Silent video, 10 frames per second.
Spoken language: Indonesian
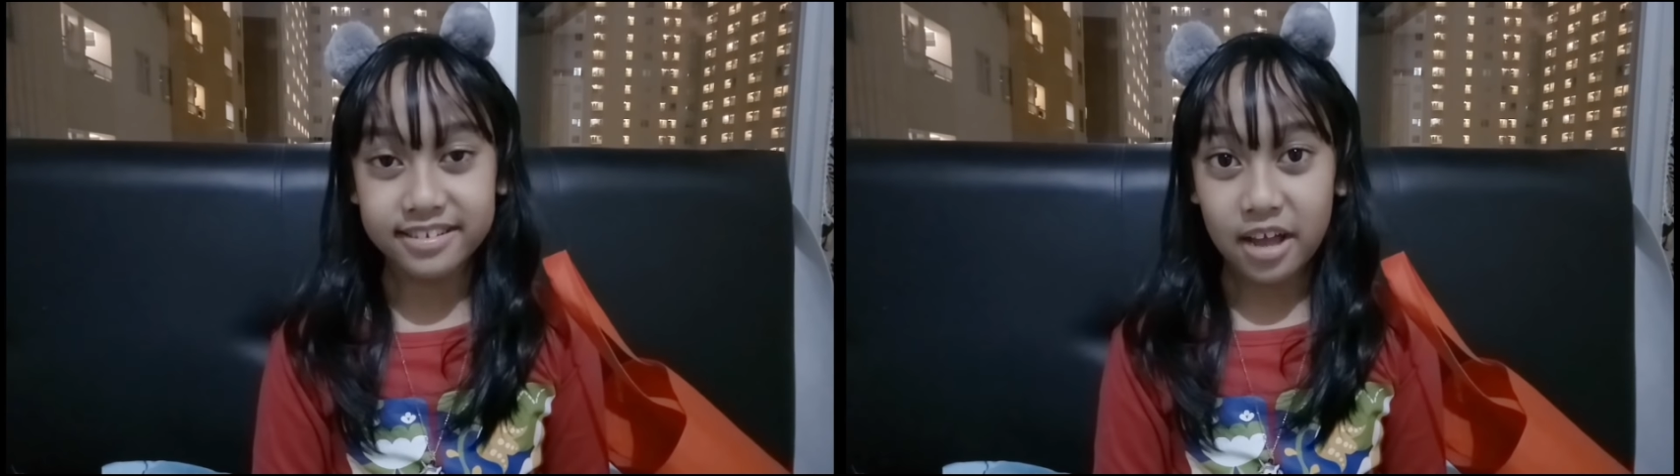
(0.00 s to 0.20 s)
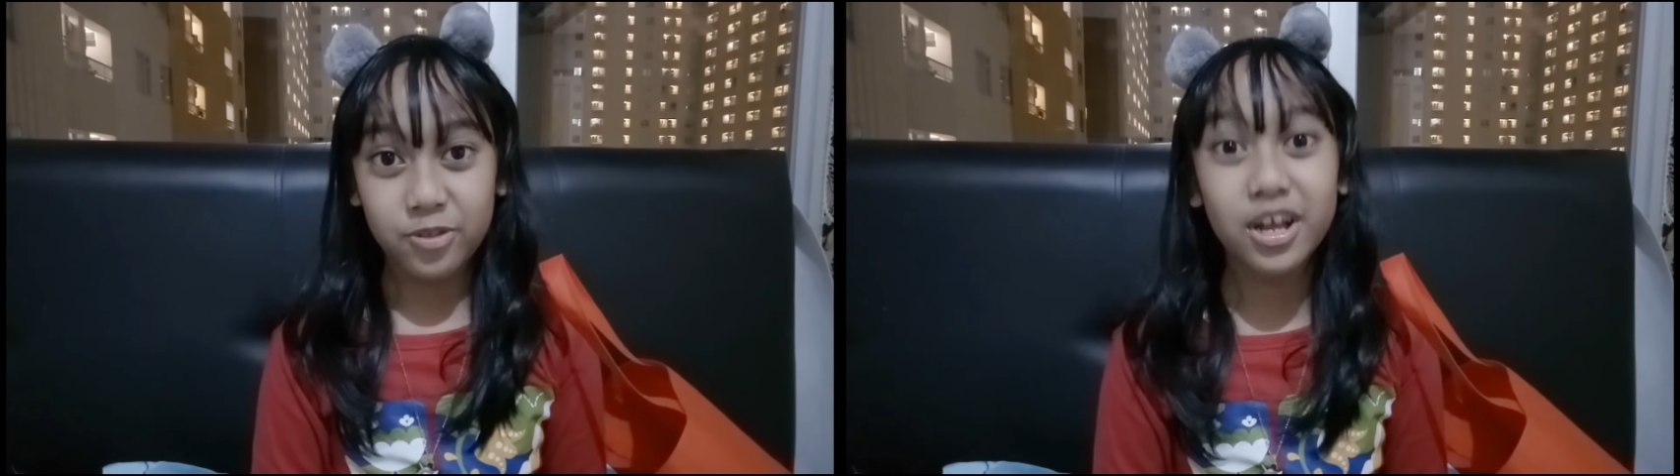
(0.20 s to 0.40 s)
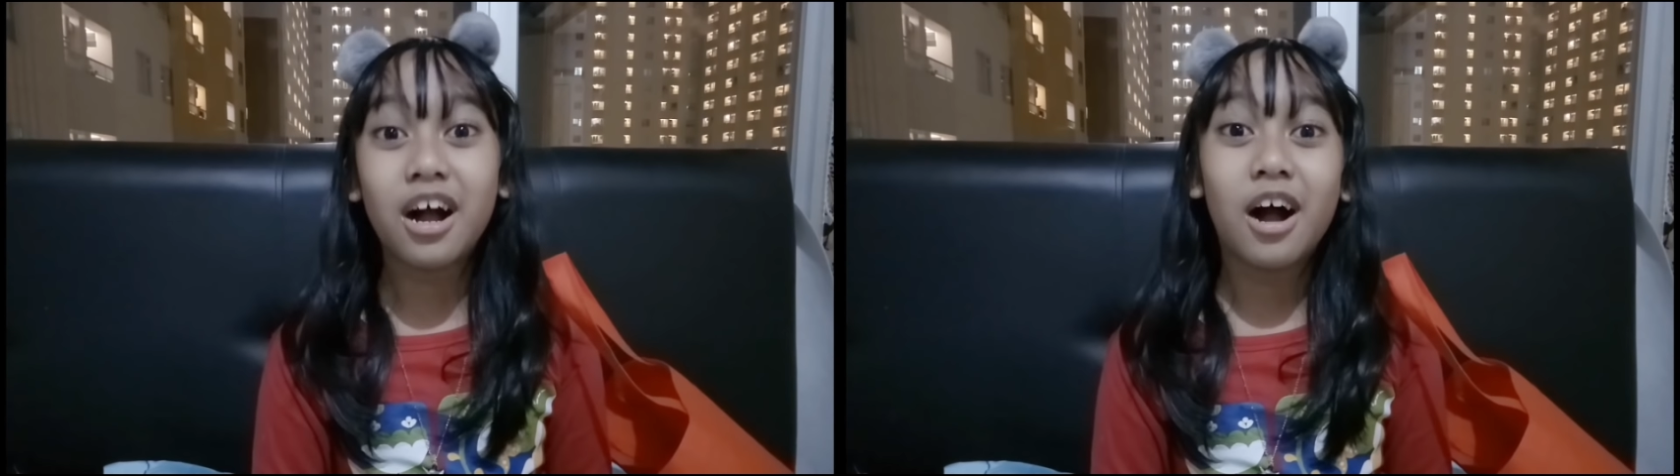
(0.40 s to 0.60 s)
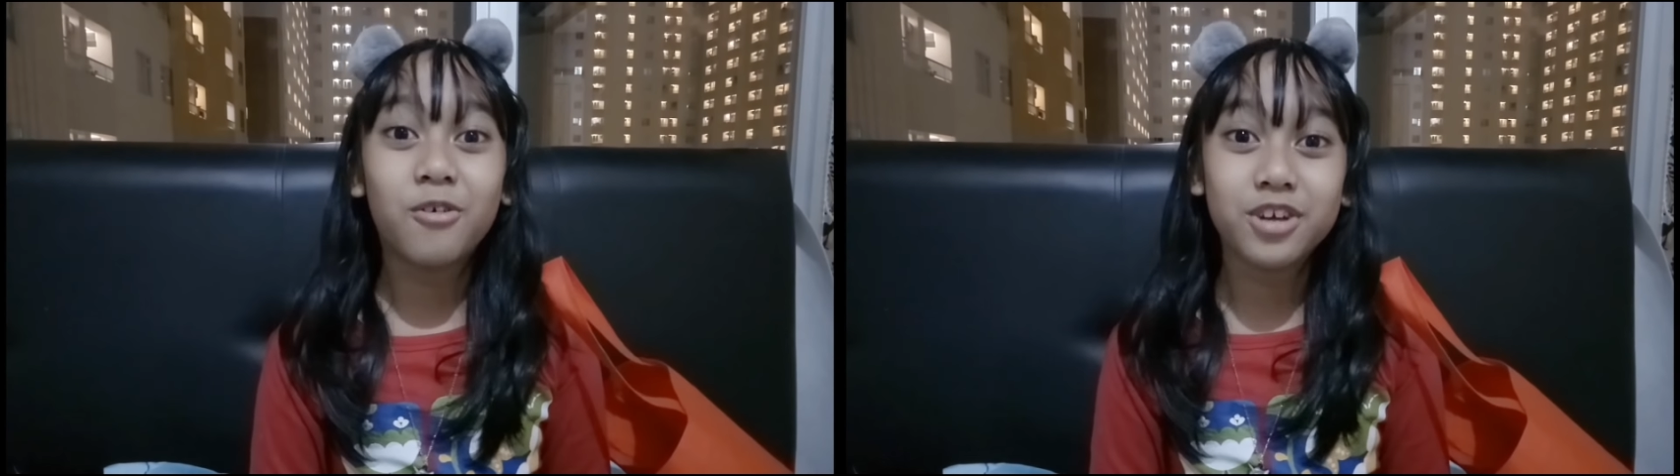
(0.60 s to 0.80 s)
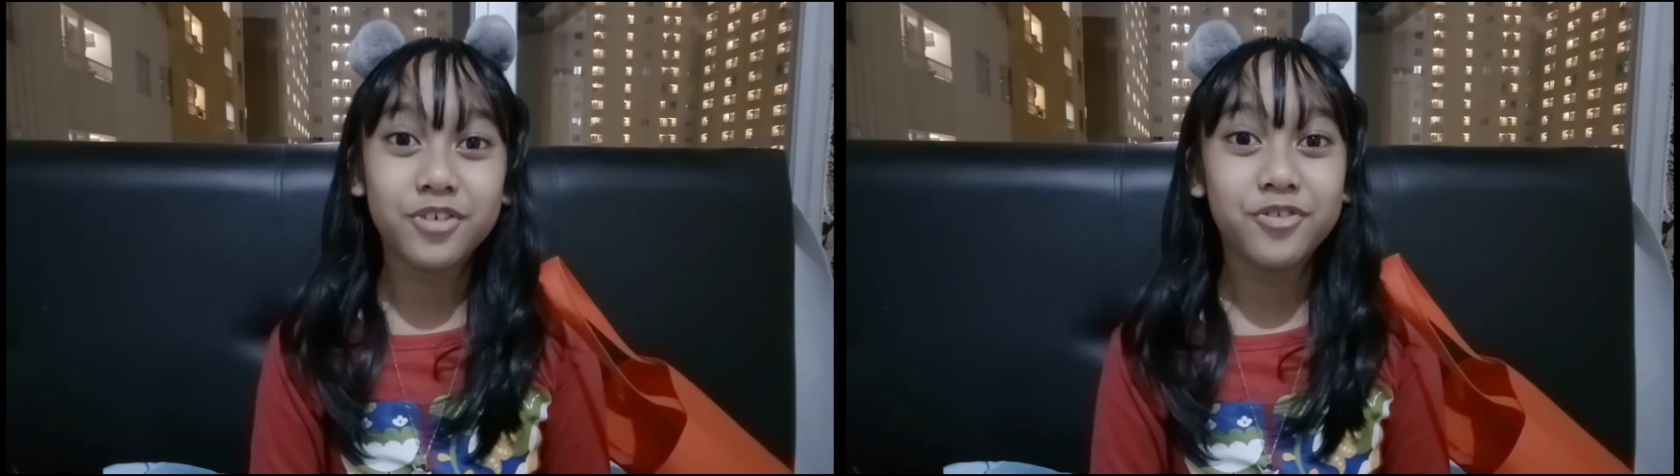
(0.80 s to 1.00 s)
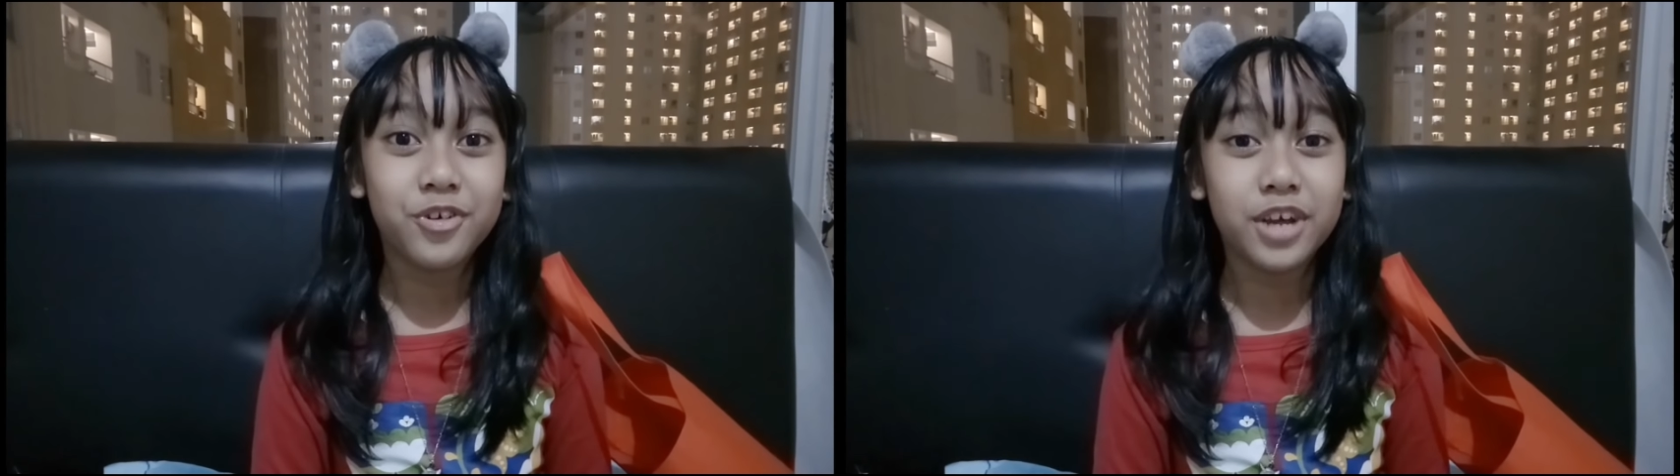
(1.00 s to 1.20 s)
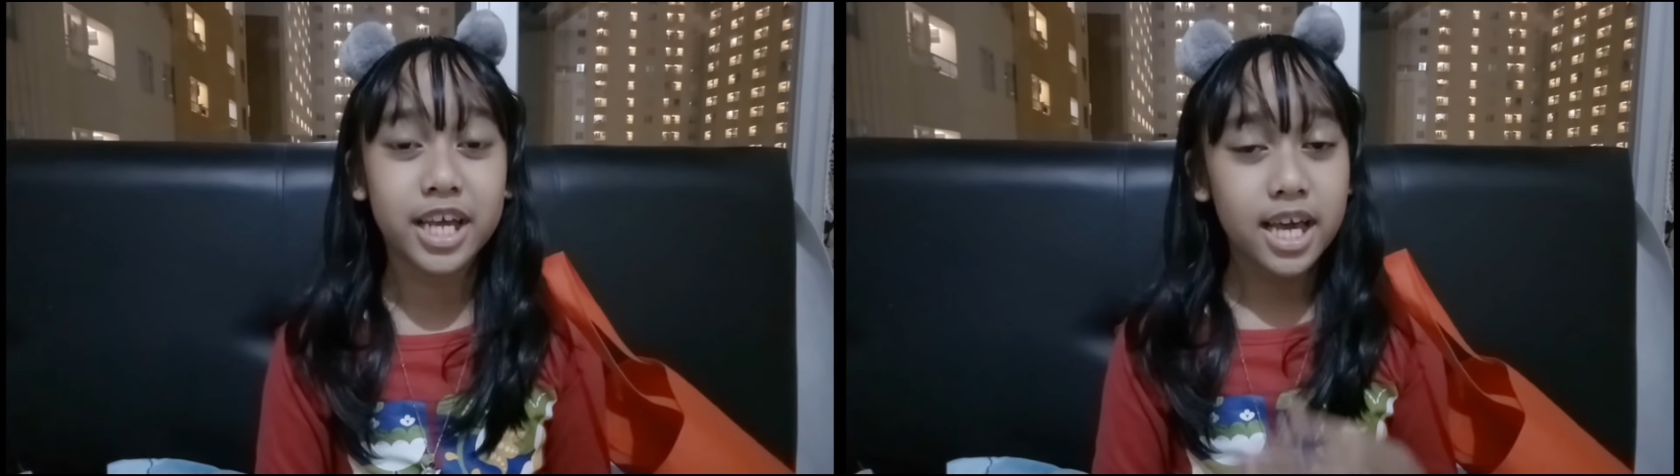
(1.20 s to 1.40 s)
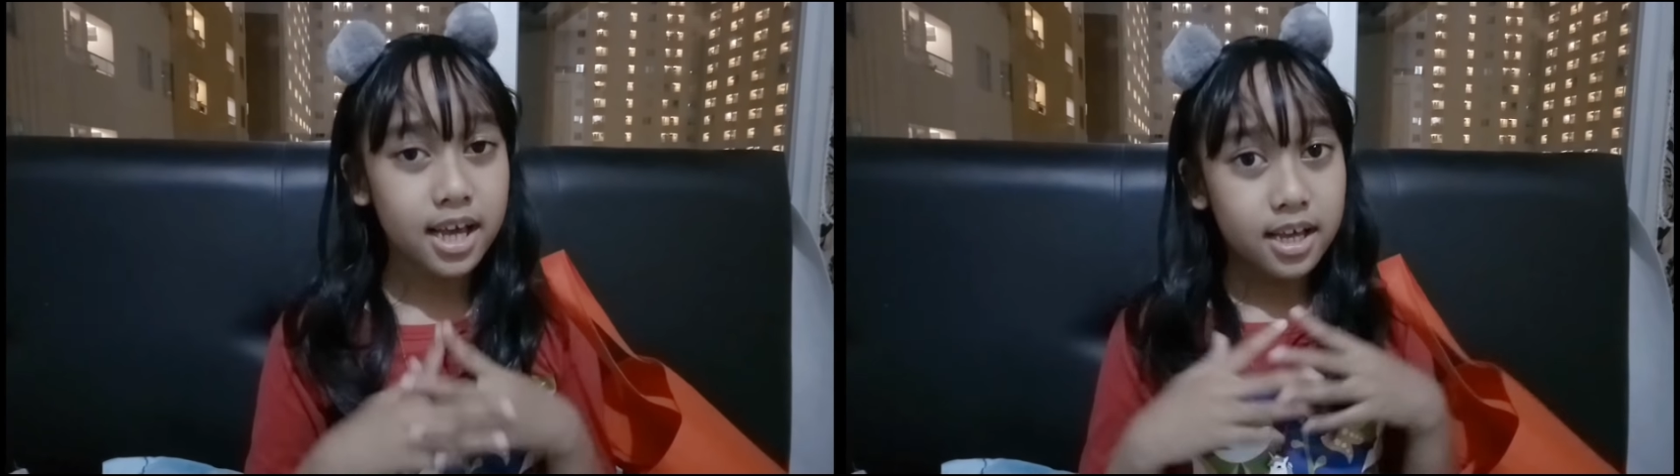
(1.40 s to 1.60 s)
satu yang aku giveaway